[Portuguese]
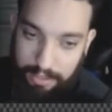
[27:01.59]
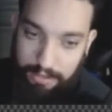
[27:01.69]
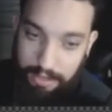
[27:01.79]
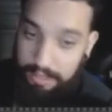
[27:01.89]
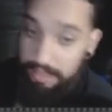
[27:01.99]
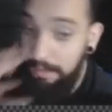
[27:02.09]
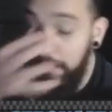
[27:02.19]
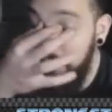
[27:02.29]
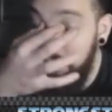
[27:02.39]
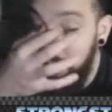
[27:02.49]
agora tem que ir
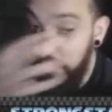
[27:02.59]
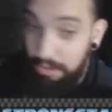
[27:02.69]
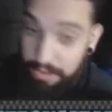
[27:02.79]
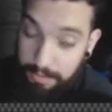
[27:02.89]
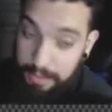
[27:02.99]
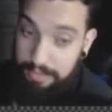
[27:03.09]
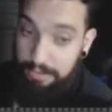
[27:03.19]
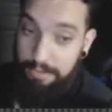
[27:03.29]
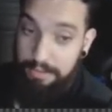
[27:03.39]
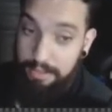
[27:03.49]
pros outros
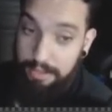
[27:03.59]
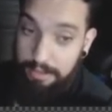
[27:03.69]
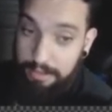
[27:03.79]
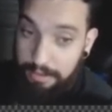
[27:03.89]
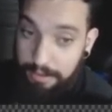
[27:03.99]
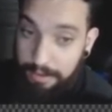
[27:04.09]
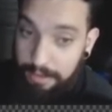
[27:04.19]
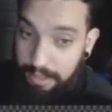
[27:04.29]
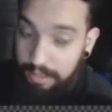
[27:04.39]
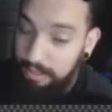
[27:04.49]
passcodes, né?
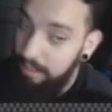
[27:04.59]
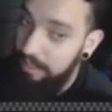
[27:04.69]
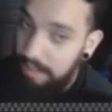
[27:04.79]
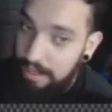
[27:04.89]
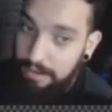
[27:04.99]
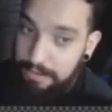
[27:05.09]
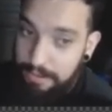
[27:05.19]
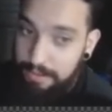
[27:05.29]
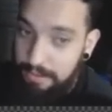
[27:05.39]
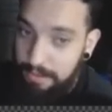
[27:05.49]
Tem que entregar os
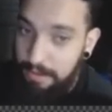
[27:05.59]
outros. Lembrei,